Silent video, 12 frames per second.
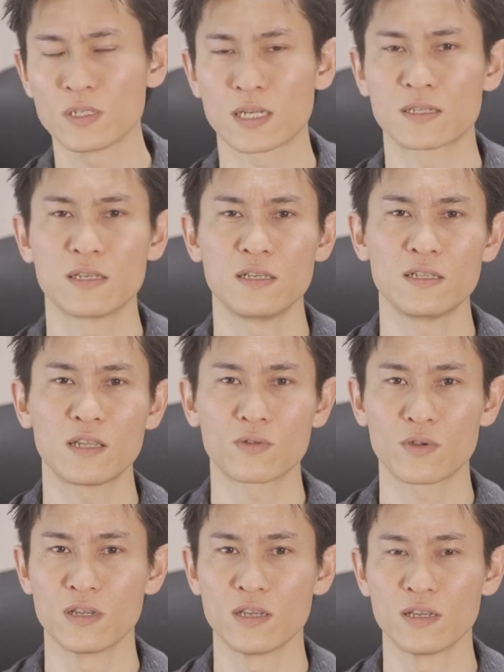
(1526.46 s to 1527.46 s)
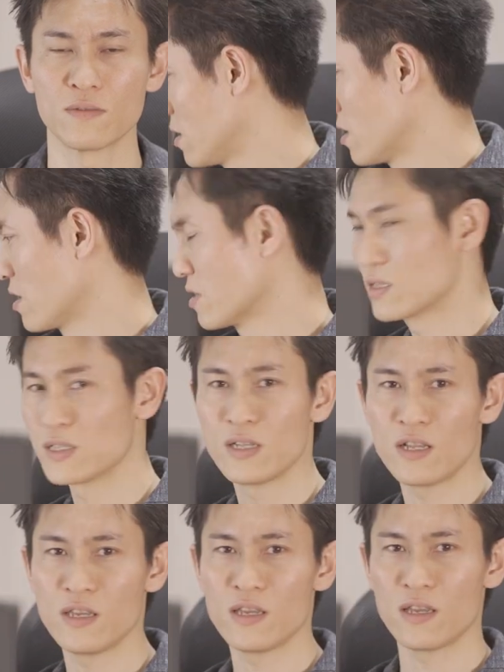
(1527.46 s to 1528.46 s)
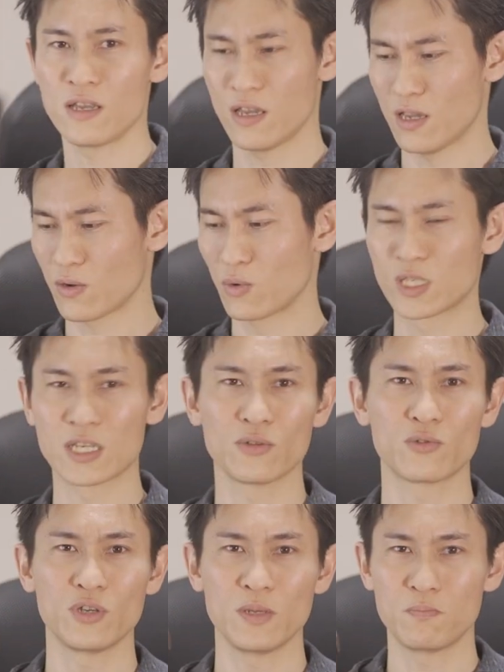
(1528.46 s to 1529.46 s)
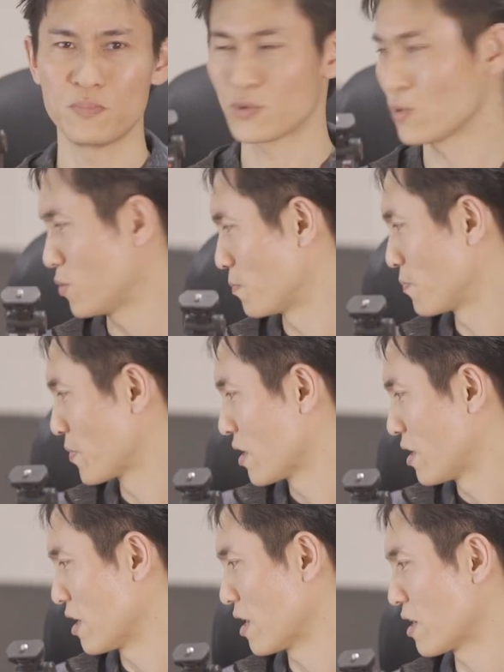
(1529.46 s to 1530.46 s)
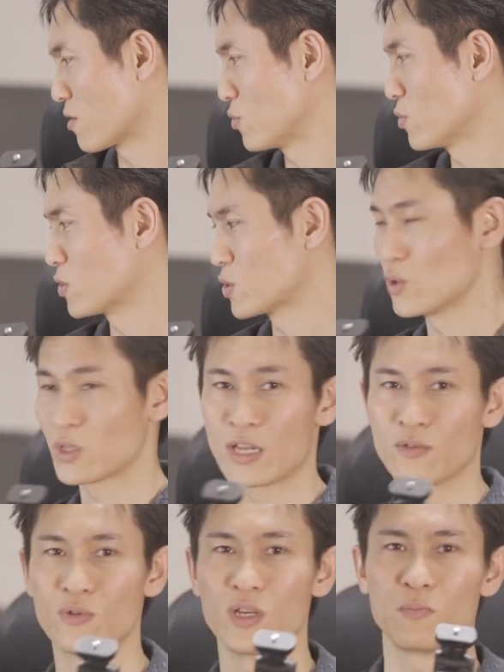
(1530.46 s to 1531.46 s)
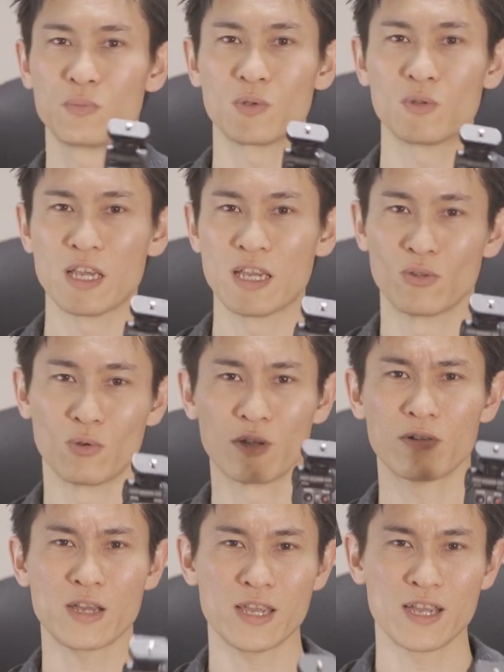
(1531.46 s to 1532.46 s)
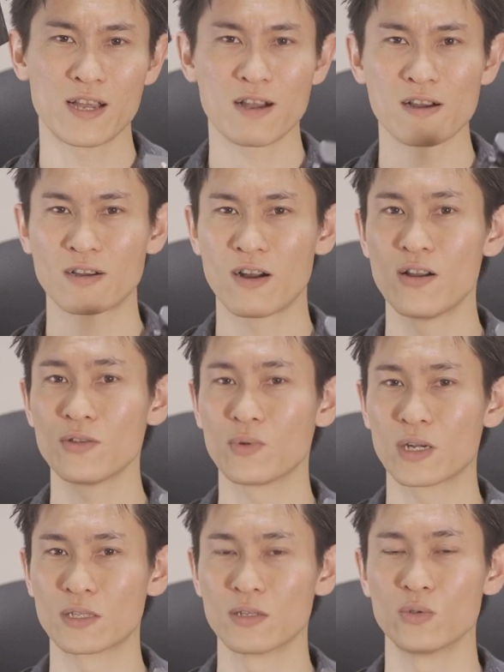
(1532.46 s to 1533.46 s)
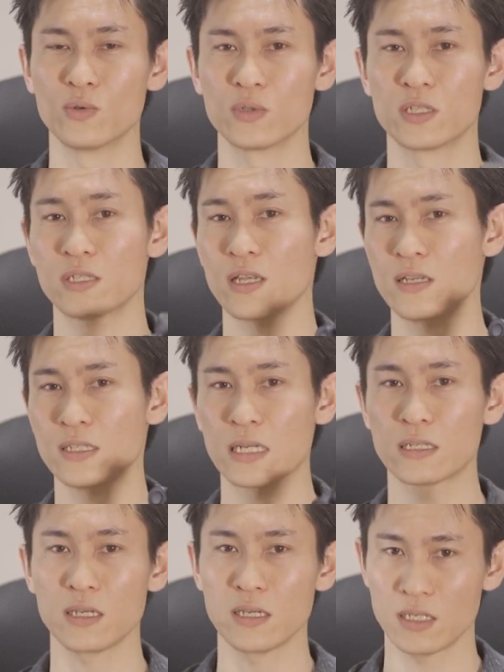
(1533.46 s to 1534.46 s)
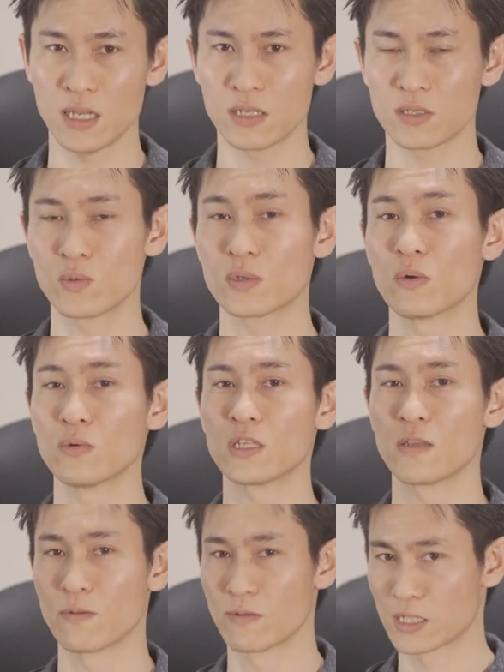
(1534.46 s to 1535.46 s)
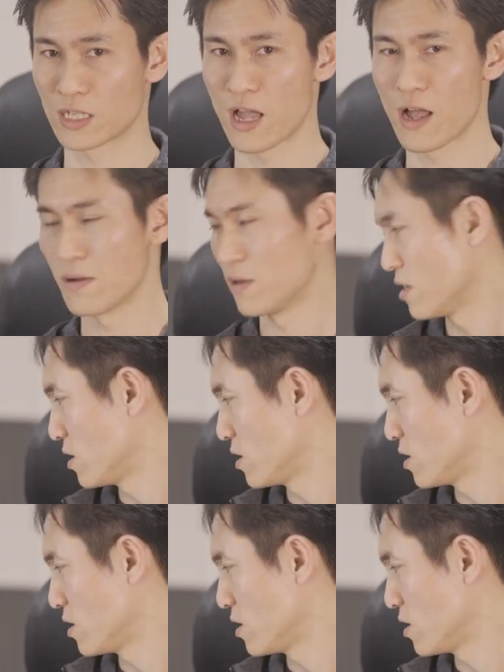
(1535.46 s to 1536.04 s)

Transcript: に撮影に行った時に、ついでに、こちらのグリップと、この状態のグリップとでどれぐらい画角変わるのかっていうのを実際に撮影して調査をしてみました。